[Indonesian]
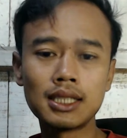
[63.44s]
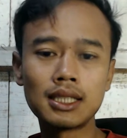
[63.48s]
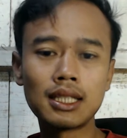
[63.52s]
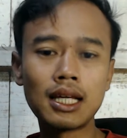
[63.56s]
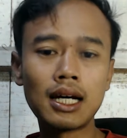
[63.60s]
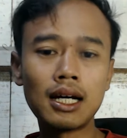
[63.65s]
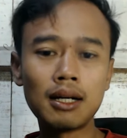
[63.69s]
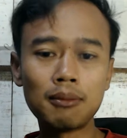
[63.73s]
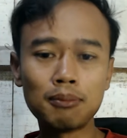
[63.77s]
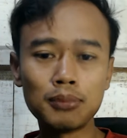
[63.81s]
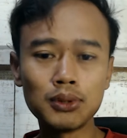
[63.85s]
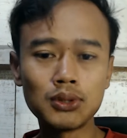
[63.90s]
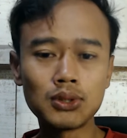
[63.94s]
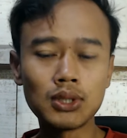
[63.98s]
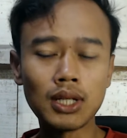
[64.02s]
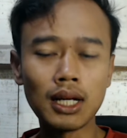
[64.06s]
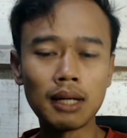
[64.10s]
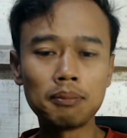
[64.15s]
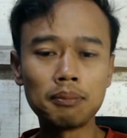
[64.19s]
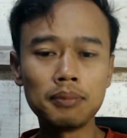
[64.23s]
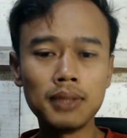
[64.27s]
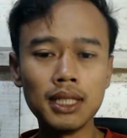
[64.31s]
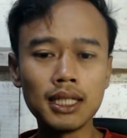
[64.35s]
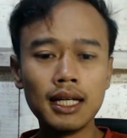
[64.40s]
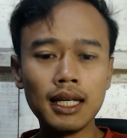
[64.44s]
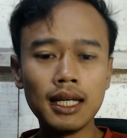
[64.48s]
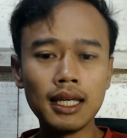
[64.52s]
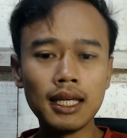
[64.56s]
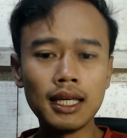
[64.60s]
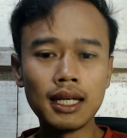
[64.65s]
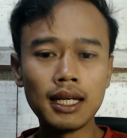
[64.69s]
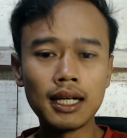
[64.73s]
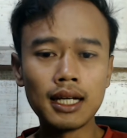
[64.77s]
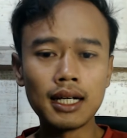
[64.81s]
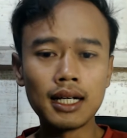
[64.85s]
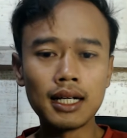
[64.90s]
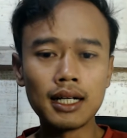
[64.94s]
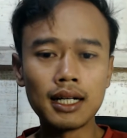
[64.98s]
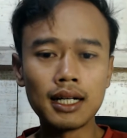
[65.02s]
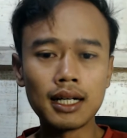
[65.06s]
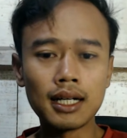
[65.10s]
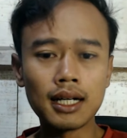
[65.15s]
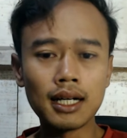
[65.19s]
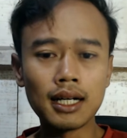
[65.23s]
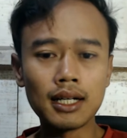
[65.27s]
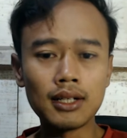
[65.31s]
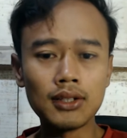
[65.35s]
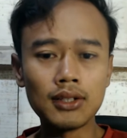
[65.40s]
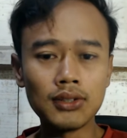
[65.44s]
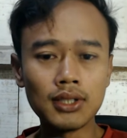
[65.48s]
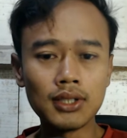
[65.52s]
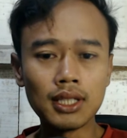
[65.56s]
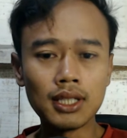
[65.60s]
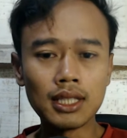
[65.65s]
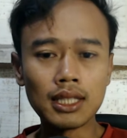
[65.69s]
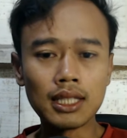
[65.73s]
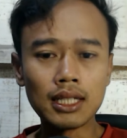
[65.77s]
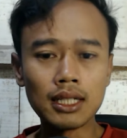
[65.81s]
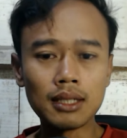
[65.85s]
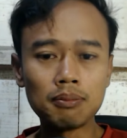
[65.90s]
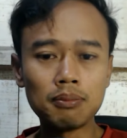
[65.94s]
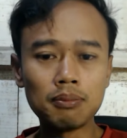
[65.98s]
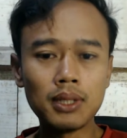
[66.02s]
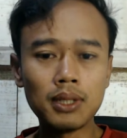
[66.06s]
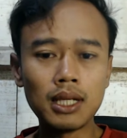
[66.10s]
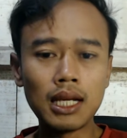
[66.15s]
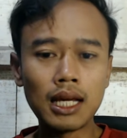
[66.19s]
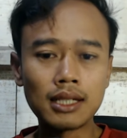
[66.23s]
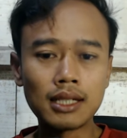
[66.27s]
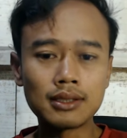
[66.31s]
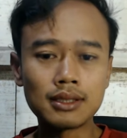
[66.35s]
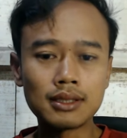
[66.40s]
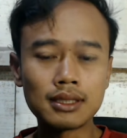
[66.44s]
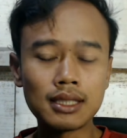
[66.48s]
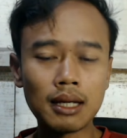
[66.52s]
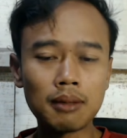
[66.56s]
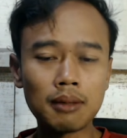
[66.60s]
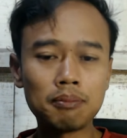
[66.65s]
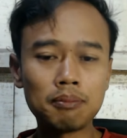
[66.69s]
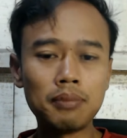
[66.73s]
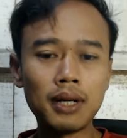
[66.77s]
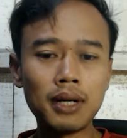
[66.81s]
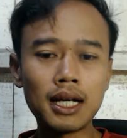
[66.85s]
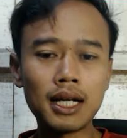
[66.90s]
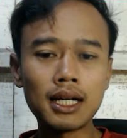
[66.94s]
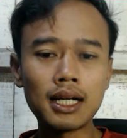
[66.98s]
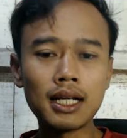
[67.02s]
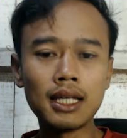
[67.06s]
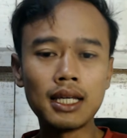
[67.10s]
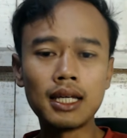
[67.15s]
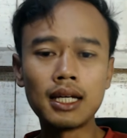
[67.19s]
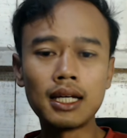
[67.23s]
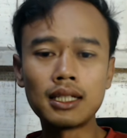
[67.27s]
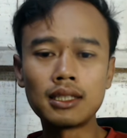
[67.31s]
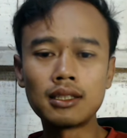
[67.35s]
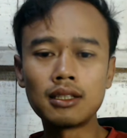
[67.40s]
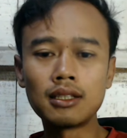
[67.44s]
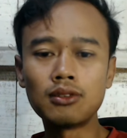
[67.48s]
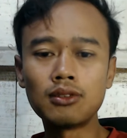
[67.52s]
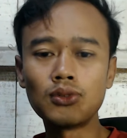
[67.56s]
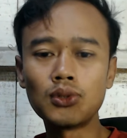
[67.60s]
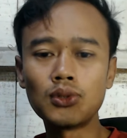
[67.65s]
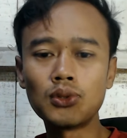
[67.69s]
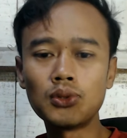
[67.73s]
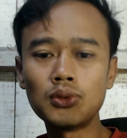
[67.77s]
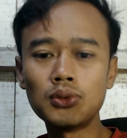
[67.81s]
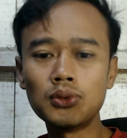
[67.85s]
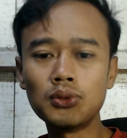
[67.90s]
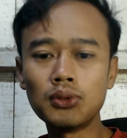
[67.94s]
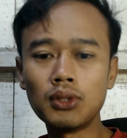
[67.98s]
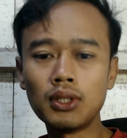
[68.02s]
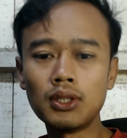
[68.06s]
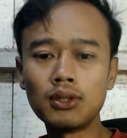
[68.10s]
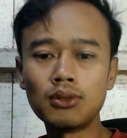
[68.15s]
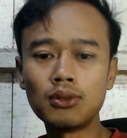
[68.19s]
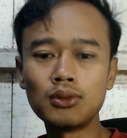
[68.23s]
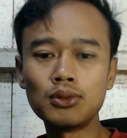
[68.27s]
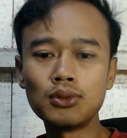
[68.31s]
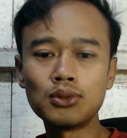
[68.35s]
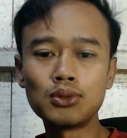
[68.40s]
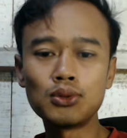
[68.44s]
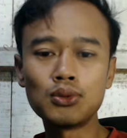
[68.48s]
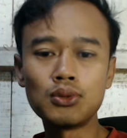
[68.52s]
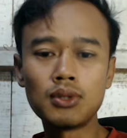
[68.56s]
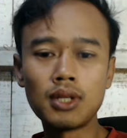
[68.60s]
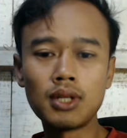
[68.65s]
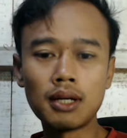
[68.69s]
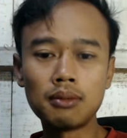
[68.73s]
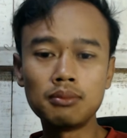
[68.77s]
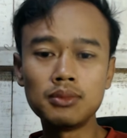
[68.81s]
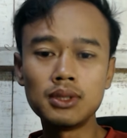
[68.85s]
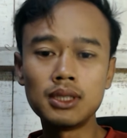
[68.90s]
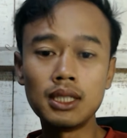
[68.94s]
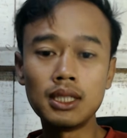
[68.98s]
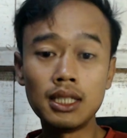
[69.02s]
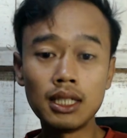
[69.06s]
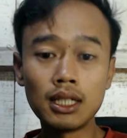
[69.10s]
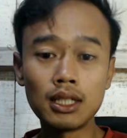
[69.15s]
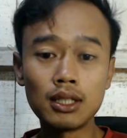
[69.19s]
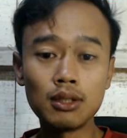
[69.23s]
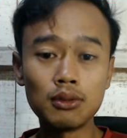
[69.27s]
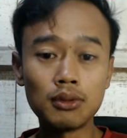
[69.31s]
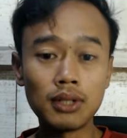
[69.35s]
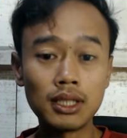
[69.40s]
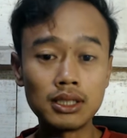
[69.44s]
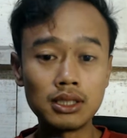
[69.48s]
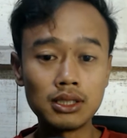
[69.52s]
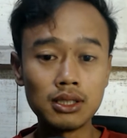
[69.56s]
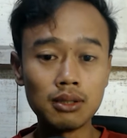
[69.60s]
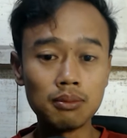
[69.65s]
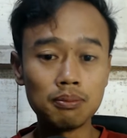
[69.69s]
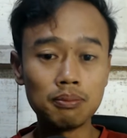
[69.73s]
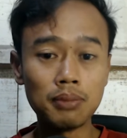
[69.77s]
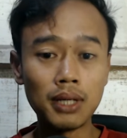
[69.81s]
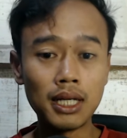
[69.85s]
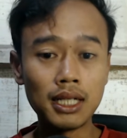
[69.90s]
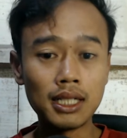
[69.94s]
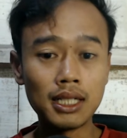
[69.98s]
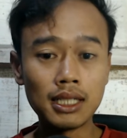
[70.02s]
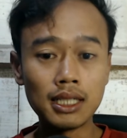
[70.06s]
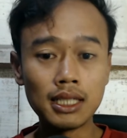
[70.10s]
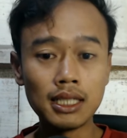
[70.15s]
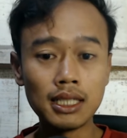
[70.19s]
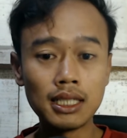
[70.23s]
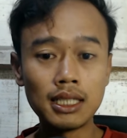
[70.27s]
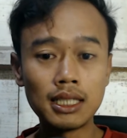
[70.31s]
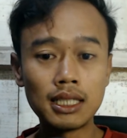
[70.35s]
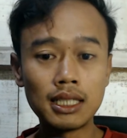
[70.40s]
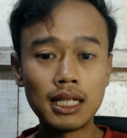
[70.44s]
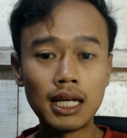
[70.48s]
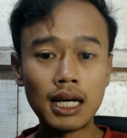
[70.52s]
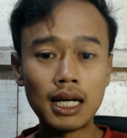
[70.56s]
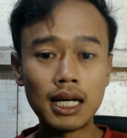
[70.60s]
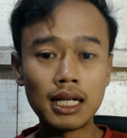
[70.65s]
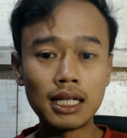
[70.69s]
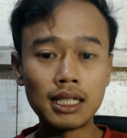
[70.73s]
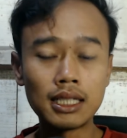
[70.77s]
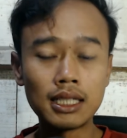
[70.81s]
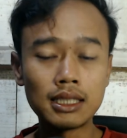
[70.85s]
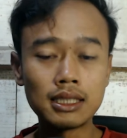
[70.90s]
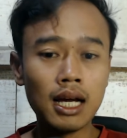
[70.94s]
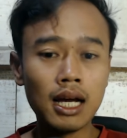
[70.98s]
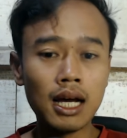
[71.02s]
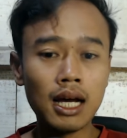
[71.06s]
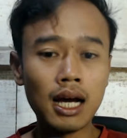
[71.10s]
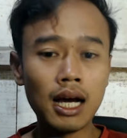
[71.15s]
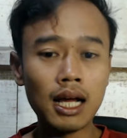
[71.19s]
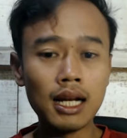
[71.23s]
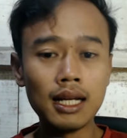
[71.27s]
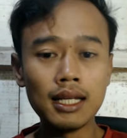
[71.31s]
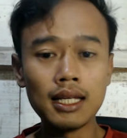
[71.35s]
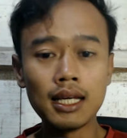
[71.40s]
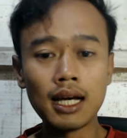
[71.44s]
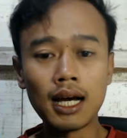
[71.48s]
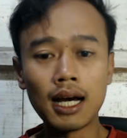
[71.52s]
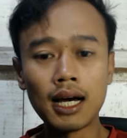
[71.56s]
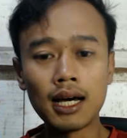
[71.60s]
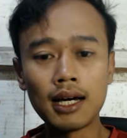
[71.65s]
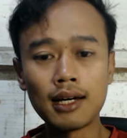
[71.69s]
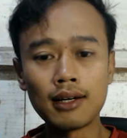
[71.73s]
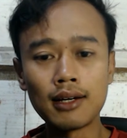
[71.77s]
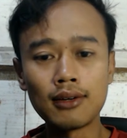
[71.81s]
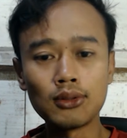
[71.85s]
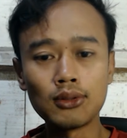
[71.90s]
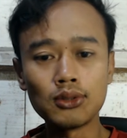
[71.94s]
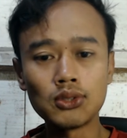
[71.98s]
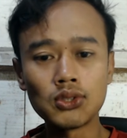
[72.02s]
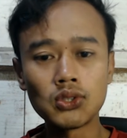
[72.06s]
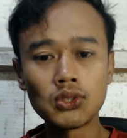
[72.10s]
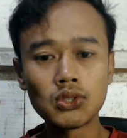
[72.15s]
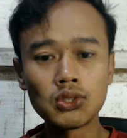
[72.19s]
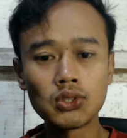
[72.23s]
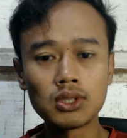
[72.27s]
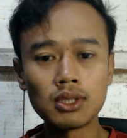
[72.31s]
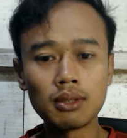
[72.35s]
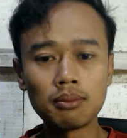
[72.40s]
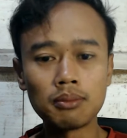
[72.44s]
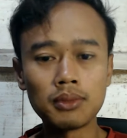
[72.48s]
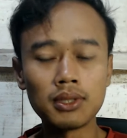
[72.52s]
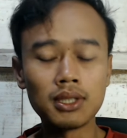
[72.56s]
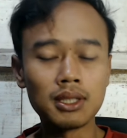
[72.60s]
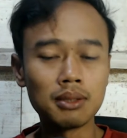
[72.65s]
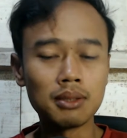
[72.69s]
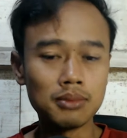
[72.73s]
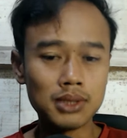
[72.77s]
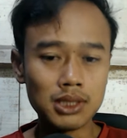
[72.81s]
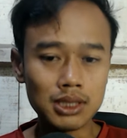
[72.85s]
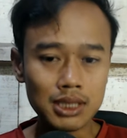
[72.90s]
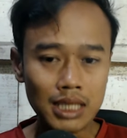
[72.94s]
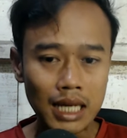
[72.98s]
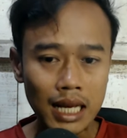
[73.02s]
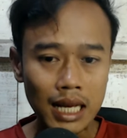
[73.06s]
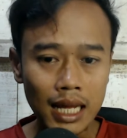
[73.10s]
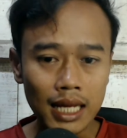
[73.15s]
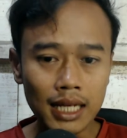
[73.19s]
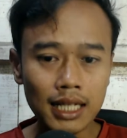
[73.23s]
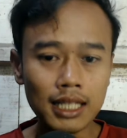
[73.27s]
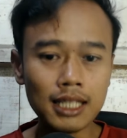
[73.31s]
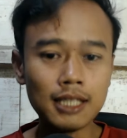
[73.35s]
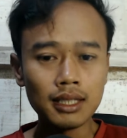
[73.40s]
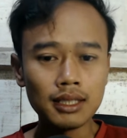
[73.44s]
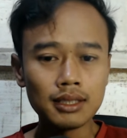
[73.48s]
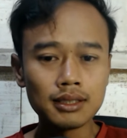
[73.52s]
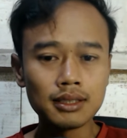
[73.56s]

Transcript: tahap pusletik, ya kalau kita bilang sabar, ya tentu itu sudah menjadi kewajiban dan hal yang harus teman-teman jalani.